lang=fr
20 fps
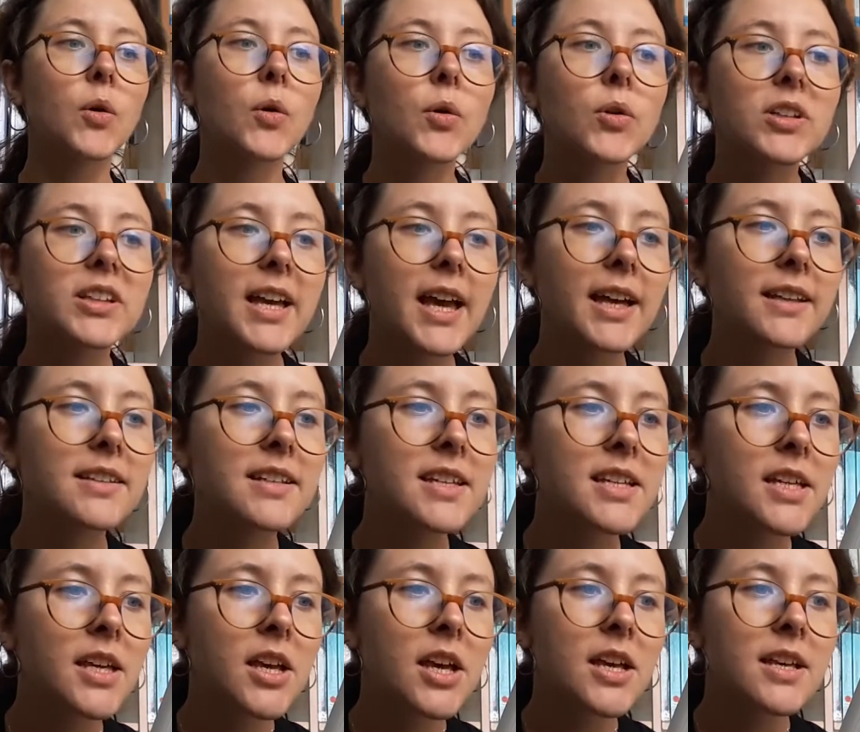
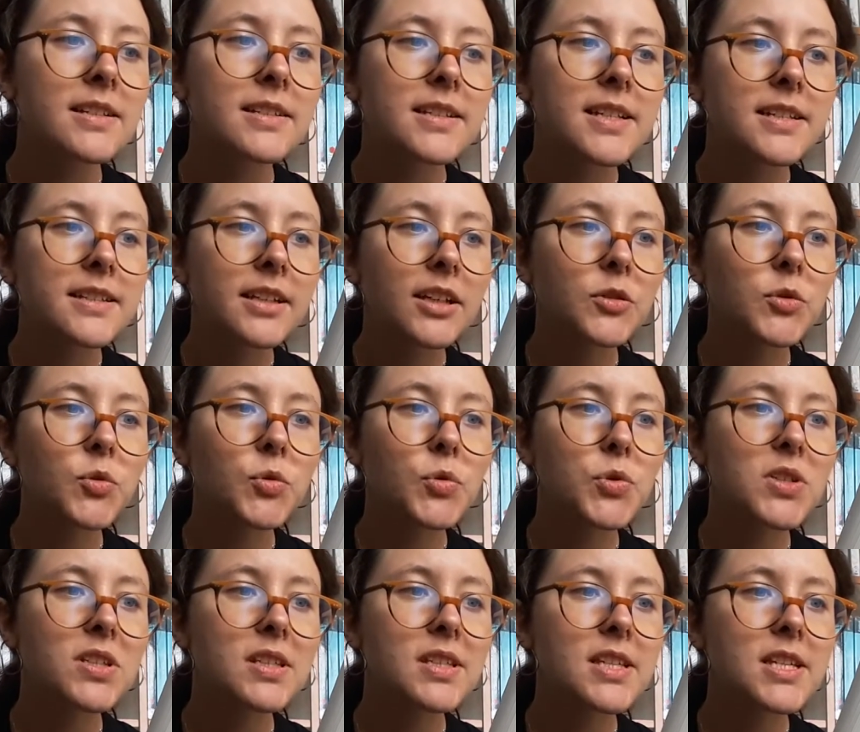Regardez, c'est un
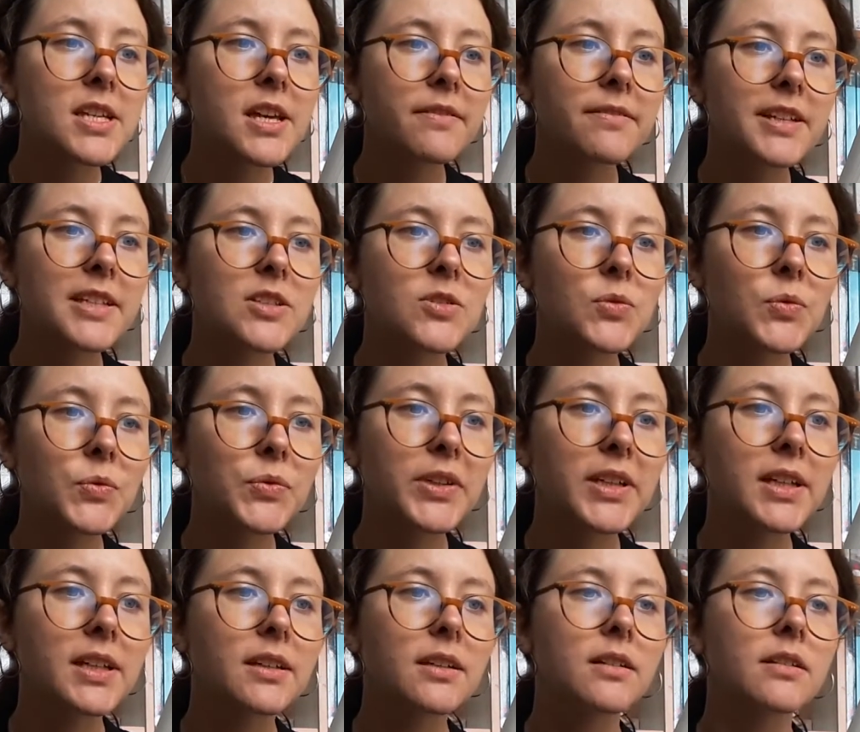Tutsi avec son
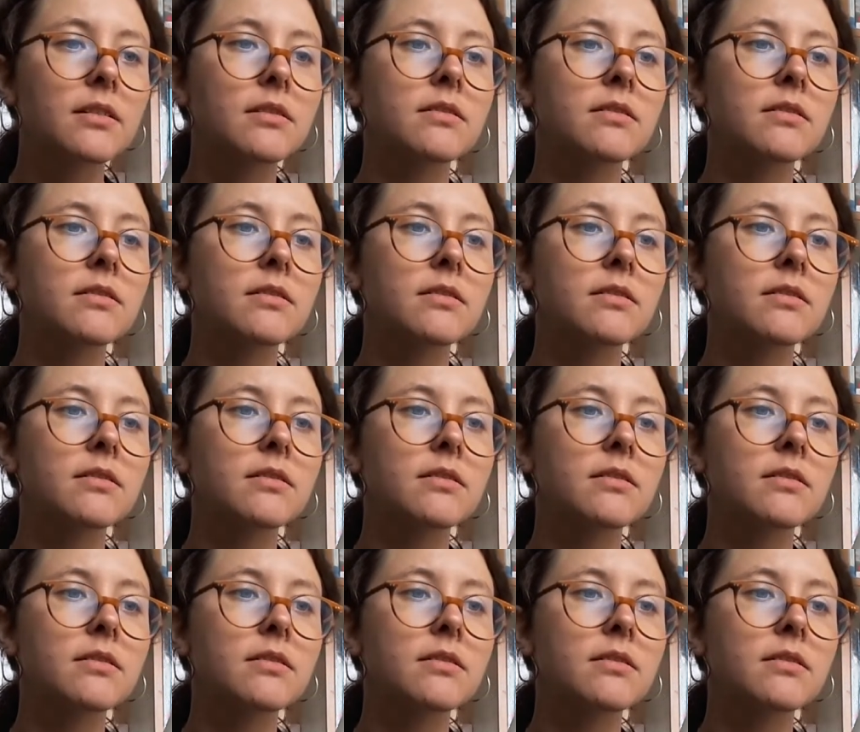nez